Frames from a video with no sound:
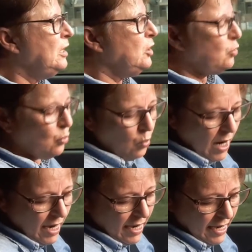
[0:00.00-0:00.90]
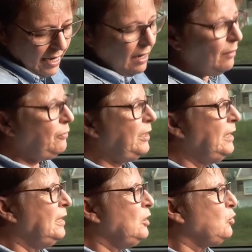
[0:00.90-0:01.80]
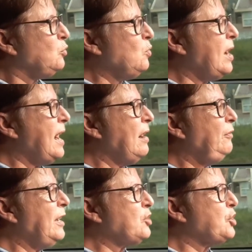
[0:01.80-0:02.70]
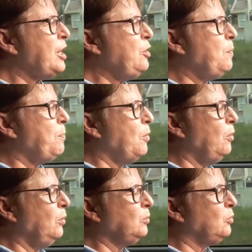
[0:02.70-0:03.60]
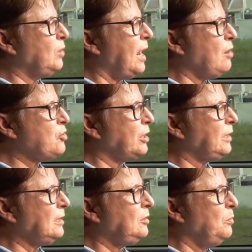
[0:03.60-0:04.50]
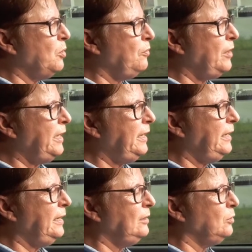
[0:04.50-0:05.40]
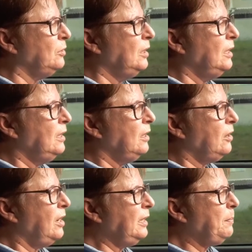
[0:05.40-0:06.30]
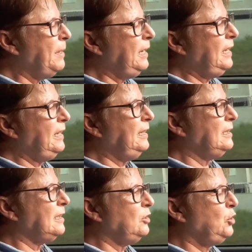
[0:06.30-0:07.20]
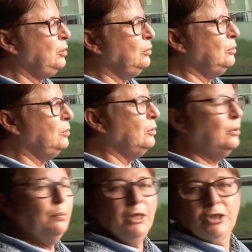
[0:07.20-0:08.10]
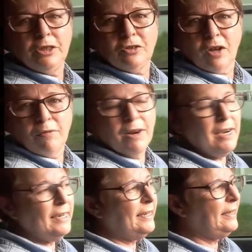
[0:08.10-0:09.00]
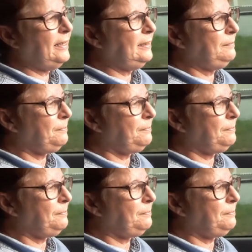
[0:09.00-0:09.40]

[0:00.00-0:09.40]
Suave Suave, achei o ponto, o carro já tá se movendo. Olha que beleza. Tchu, o bichinho só vai.